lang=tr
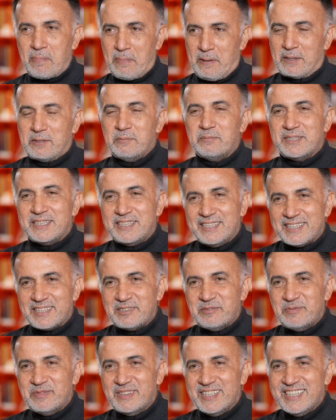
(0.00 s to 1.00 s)
Dedim
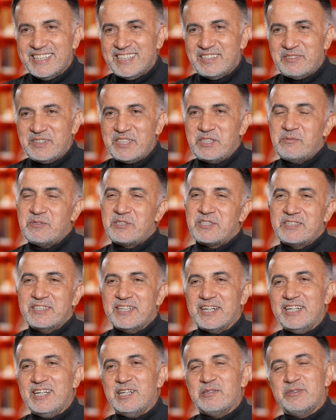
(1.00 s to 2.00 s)
giderim. Benim için
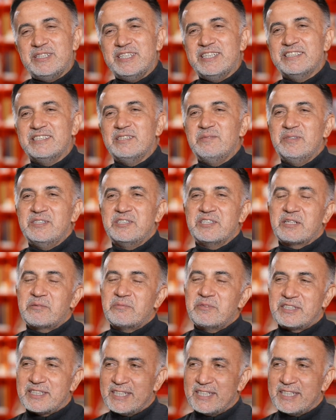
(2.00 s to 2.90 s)
hayal bile edilmeyecek bir